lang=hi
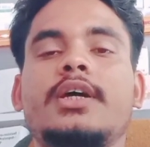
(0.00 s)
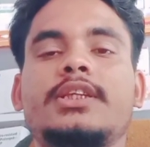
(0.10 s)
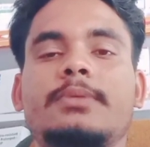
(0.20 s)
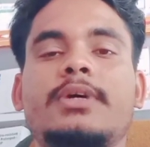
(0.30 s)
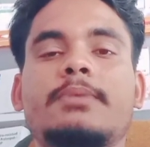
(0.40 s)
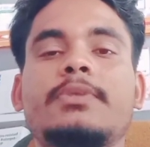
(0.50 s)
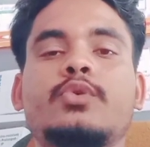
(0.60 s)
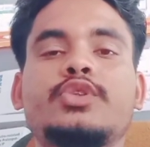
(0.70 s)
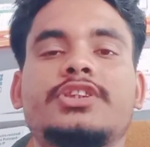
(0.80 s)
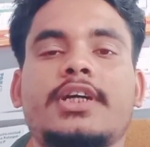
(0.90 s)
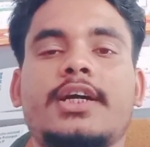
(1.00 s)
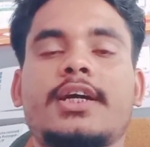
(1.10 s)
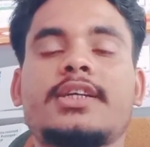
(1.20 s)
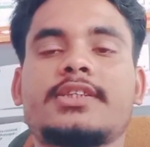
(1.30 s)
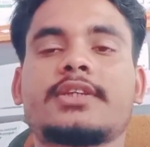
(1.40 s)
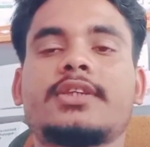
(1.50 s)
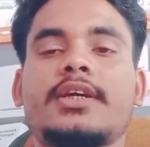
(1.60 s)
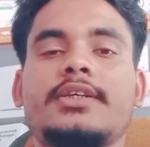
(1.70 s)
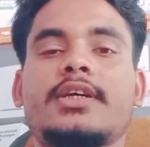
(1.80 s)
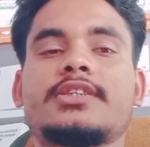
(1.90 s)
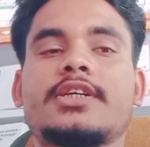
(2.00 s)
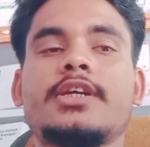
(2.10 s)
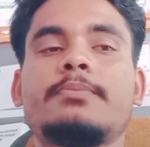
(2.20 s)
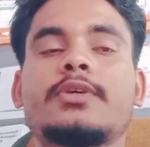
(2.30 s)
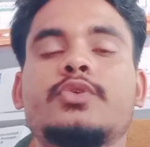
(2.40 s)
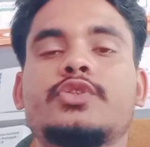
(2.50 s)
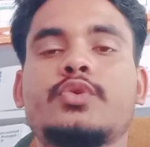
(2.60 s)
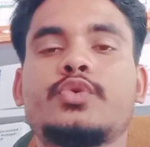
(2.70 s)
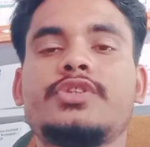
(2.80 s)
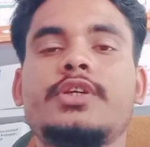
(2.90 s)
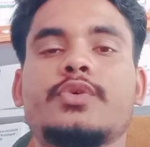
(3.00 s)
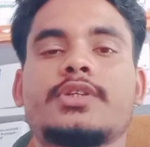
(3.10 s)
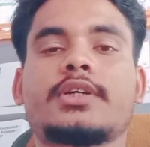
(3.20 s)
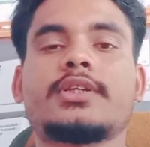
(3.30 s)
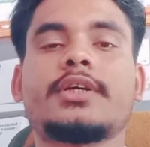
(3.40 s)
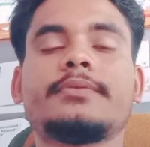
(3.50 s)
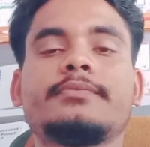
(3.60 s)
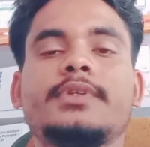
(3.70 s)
दिमाग में कुछ चक्कर आ सकता है या शरीर पर कुछ खुजली हो सकता है